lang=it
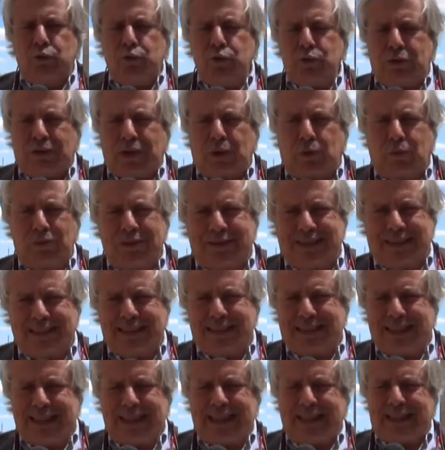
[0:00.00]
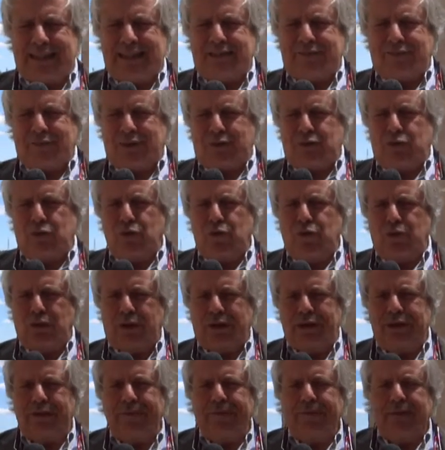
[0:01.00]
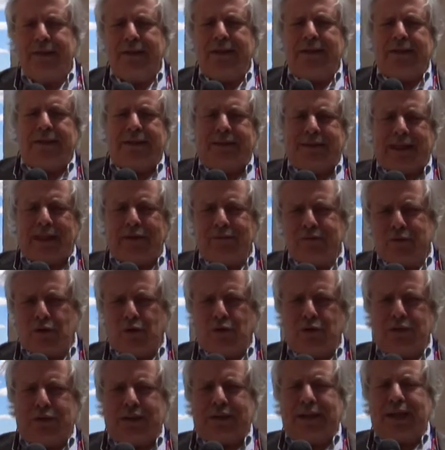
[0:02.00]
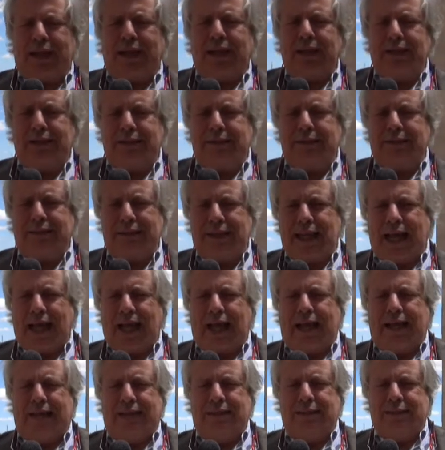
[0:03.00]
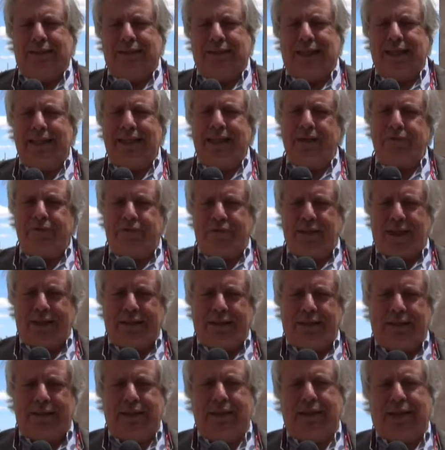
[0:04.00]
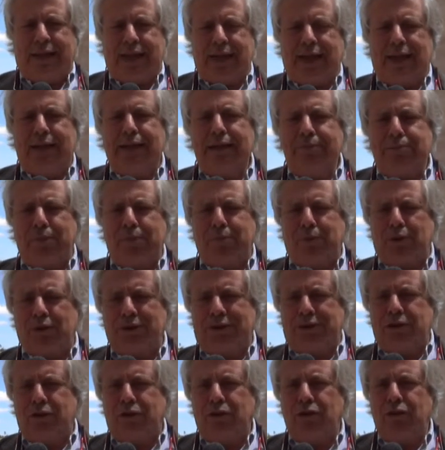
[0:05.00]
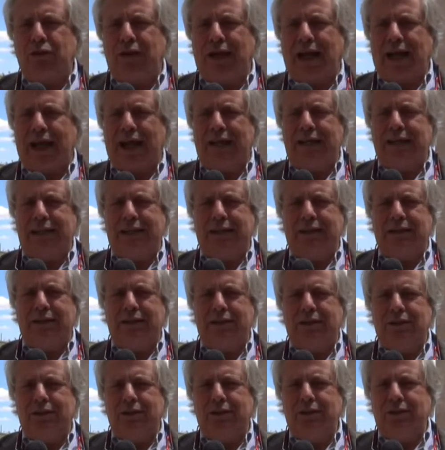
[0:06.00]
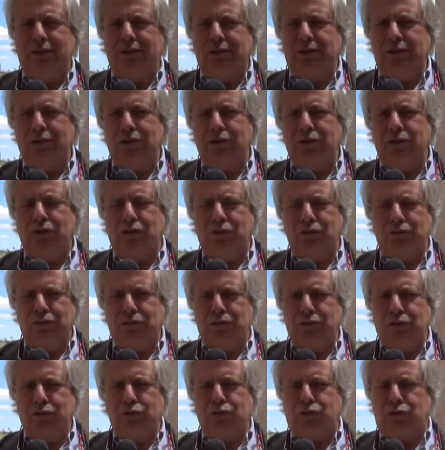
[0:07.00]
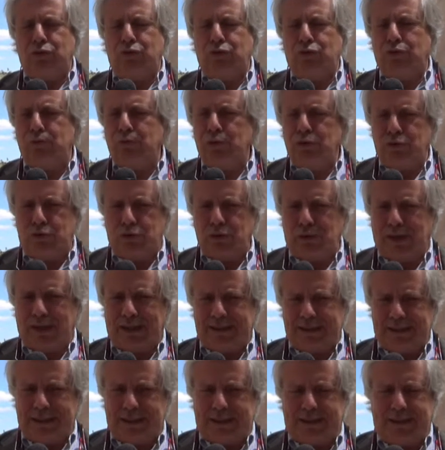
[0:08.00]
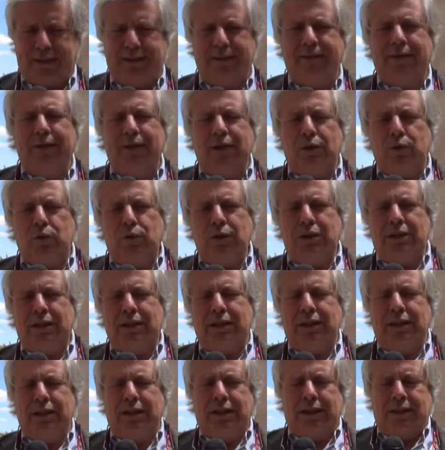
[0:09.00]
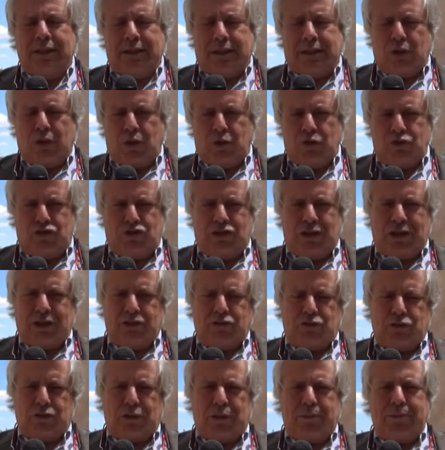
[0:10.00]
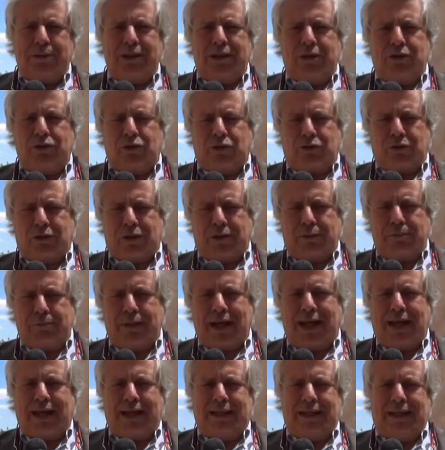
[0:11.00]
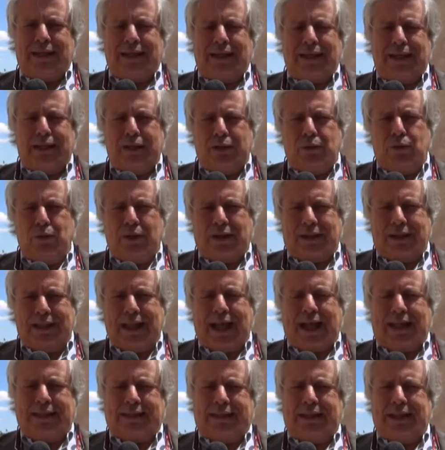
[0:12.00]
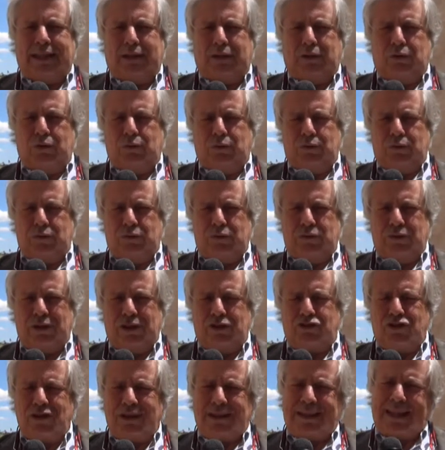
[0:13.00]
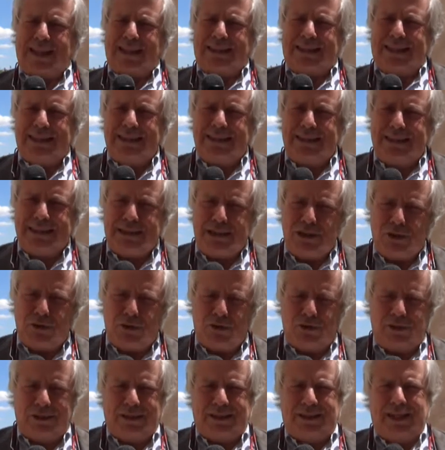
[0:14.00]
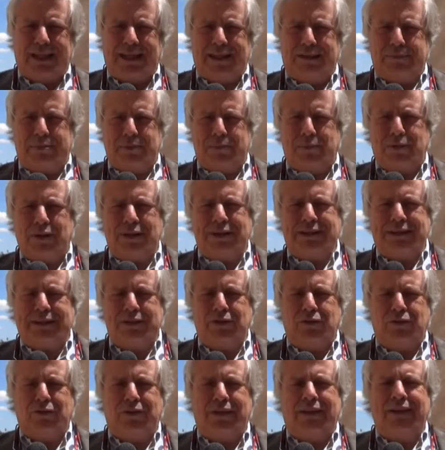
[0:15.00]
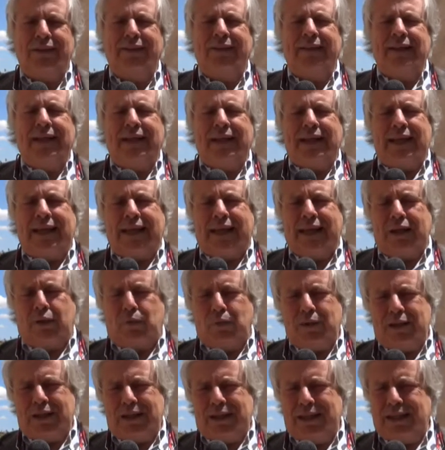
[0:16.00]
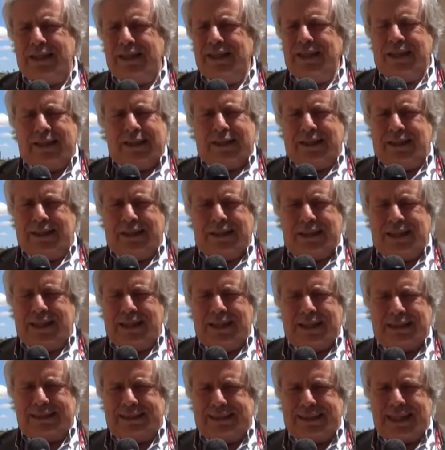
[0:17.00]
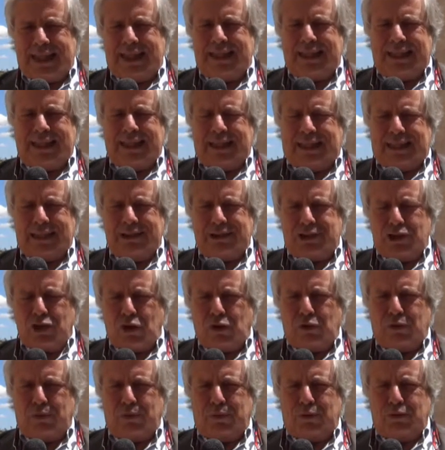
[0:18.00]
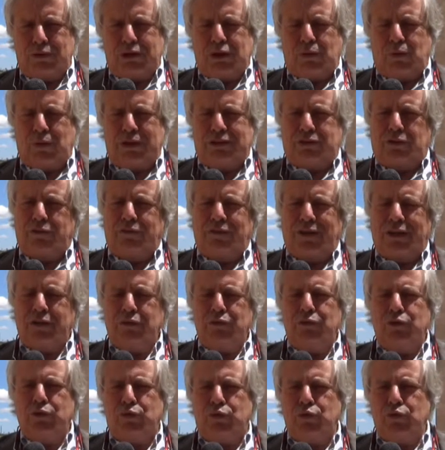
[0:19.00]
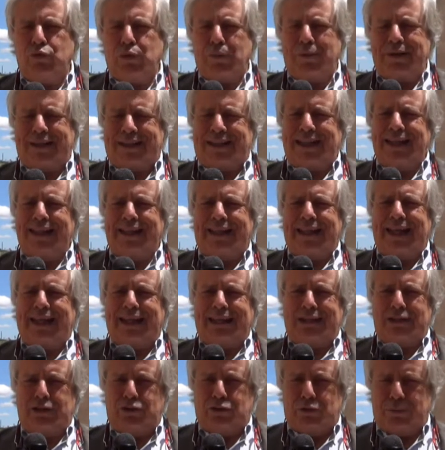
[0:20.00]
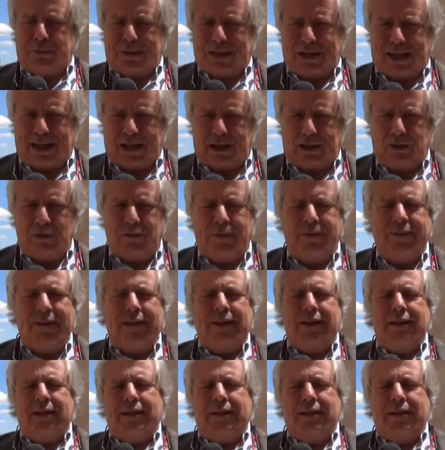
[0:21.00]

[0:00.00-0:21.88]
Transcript: Tutta questa serie di fattori talvolta dà degli effetti che alle popolazioni locali mh, mm, non, non sono molto graditi. Quindi Oggi la geotermia idrotermale è guardata con una certa attenzione dalle popolazioni e quindi le aziende che si occupano di questo fanno di tutto per tentare di superarlo.